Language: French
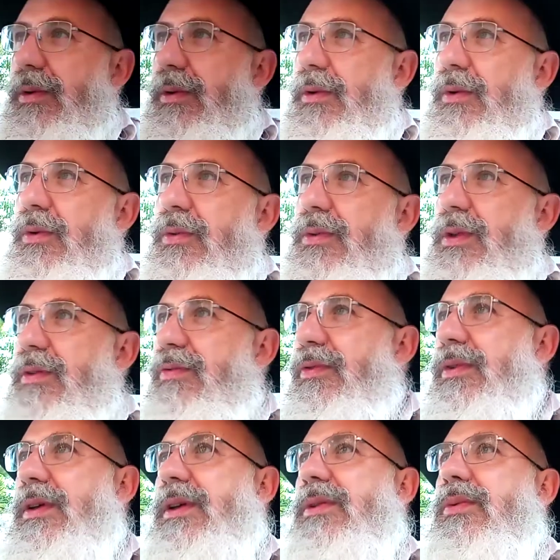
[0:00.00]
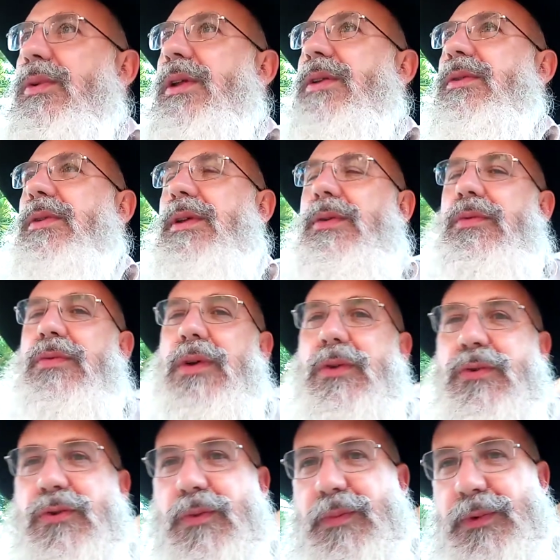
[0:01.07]
l'une des fenêtres où il attendait de voir le
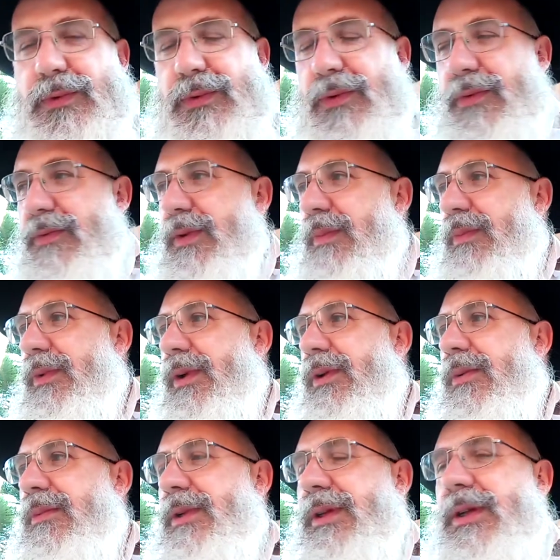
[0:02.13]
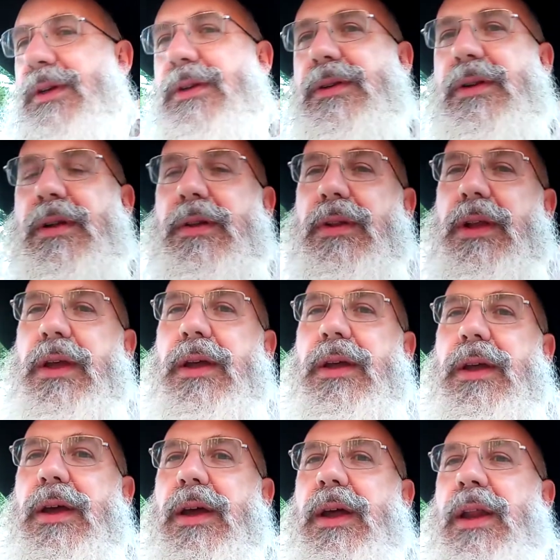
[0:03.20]
jour pour se lever, pour aller au Migdash,
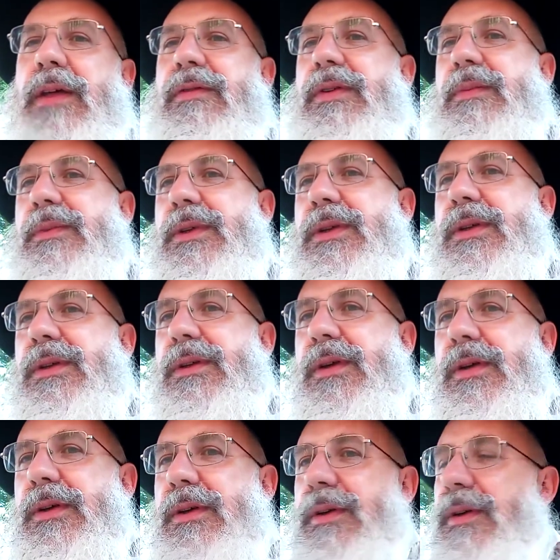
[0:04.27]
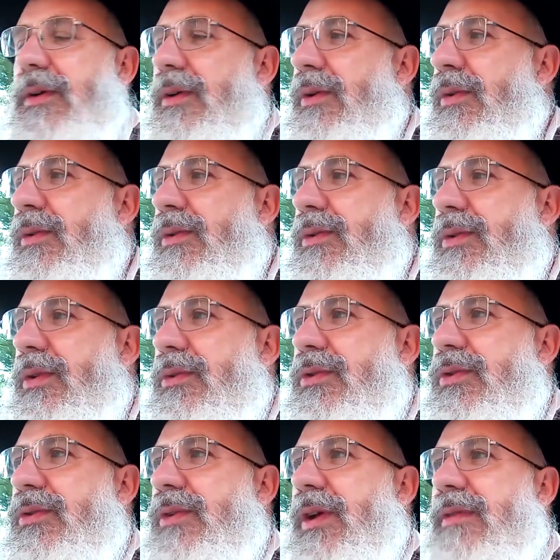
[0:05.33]
elle avait mis une
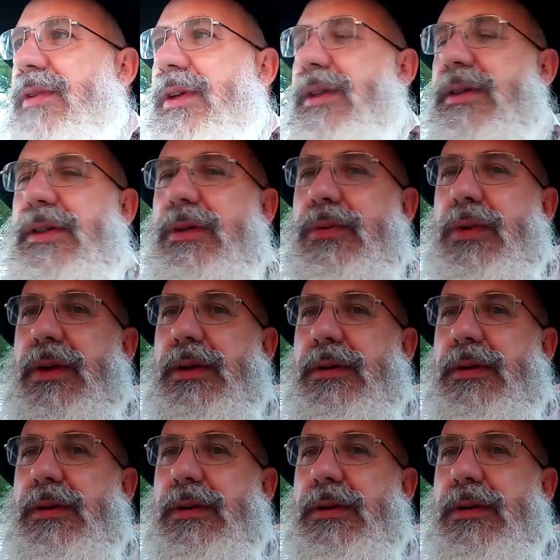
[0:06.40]
tenture avec des étoiles.